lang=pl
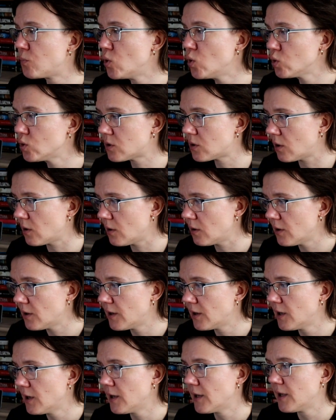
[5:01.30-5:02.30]
Pluto,
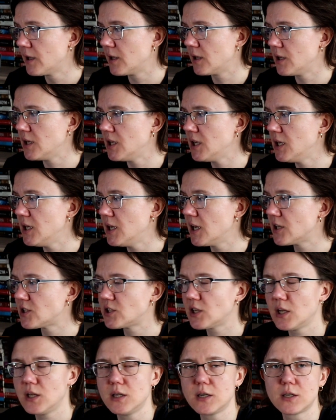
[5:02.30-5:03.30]

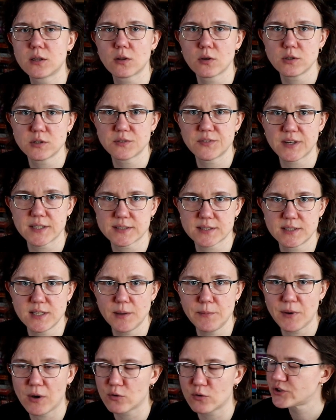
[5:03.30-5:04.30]
jeżeli ktoś z Was
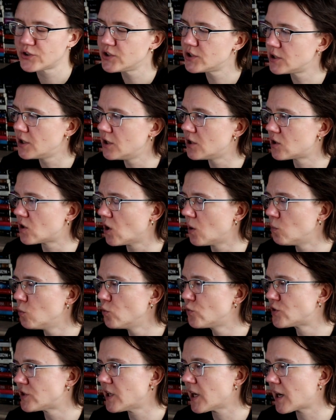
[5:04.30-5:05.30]
nie wszystkich
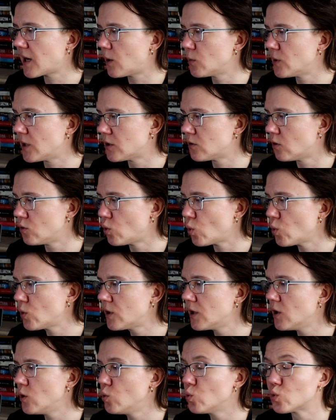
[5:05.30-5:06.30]
tomów, czekał na
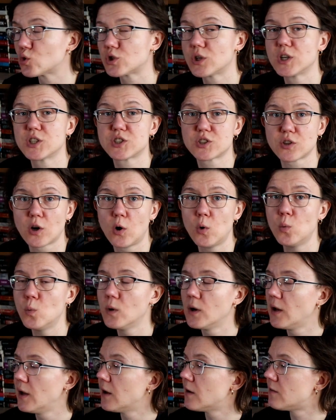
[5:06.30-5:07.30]
dodruki, już są.
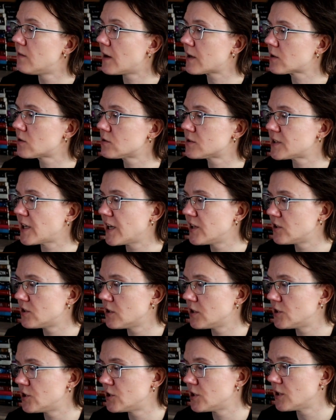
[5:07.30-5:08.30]
Warto
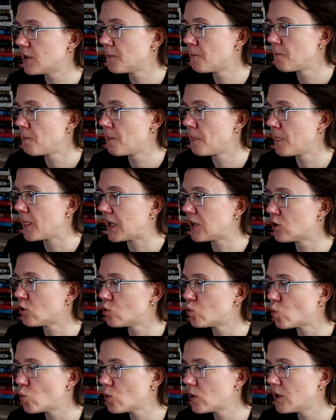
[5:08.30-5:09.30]
zajrzeć na
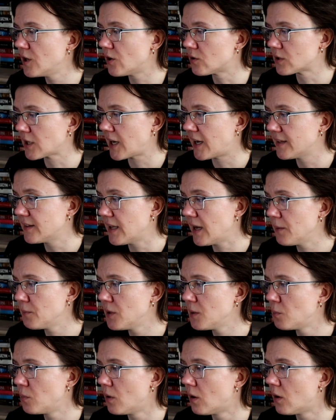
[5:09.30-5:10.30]
dodruki od
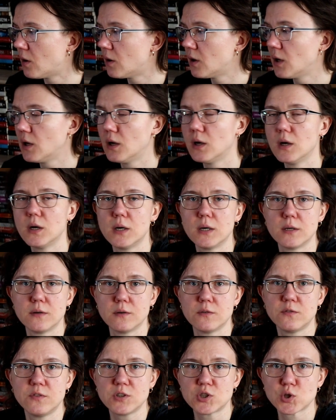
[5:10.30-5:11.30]
Hanami, bo
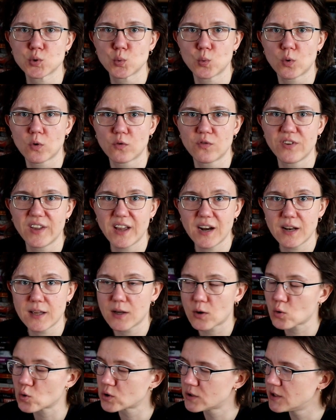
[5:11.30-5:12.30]
wyszło
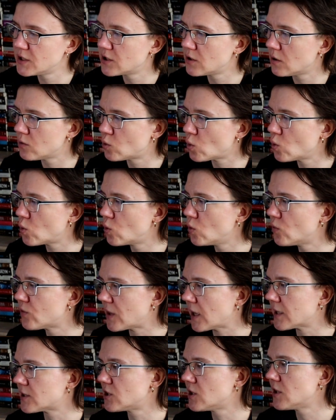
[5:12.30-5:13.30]
wiele różnych dodruków,
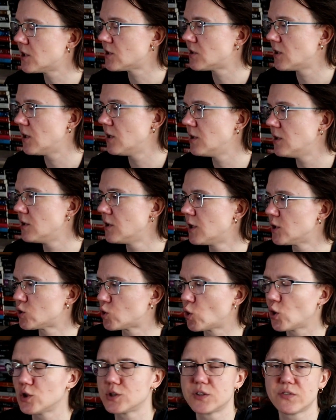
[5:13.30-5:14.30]
także jeżeli
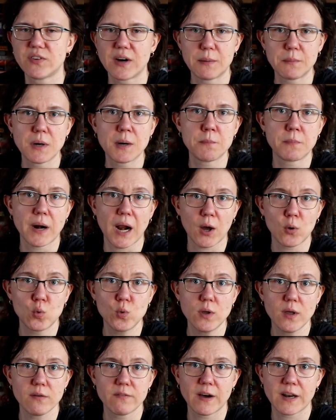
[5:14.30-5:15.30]
coś Wam
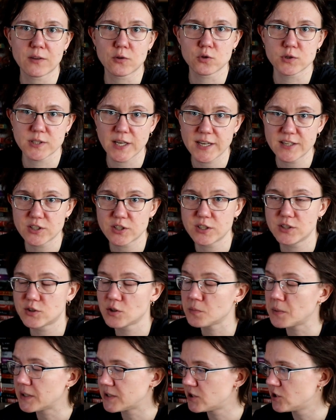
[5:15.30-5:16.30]
brakuje, warto zajrzeć,
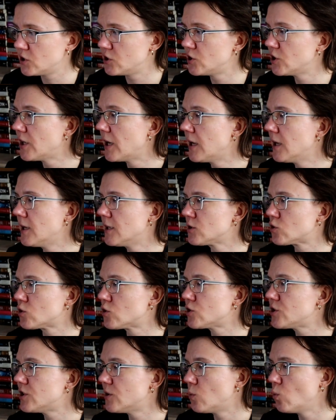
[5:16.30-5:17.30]
zobaczyć,
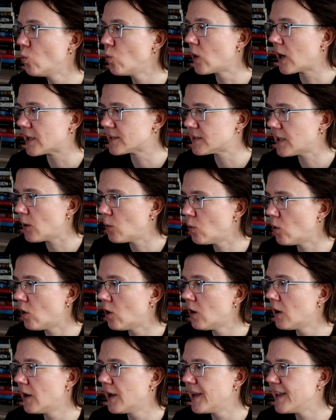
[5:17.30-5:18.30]
co się
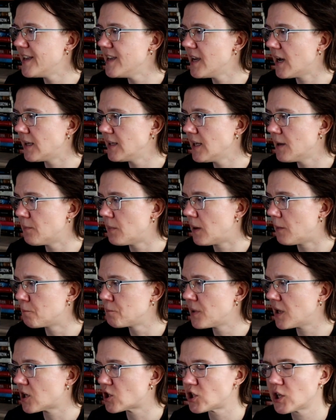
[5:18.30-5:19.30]
ukazało. Ja nie mam
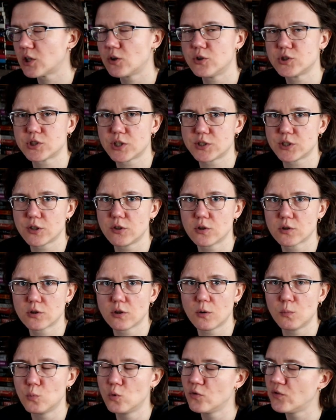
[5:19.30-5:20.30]
pierwszego i trzeciego
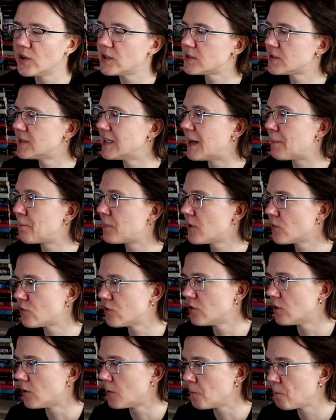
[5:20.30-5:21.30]
tomu, więc na
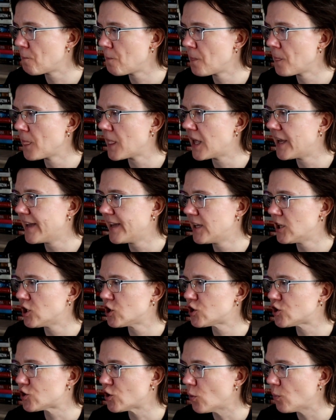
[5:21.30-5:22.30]
pewno
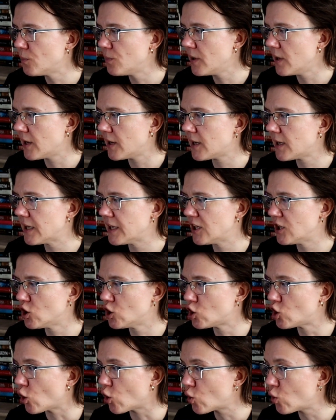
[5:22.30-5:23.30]
sobie
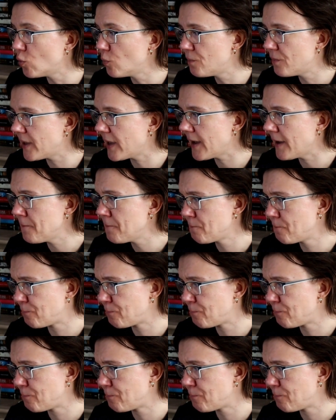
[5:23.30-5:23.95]
dokupię,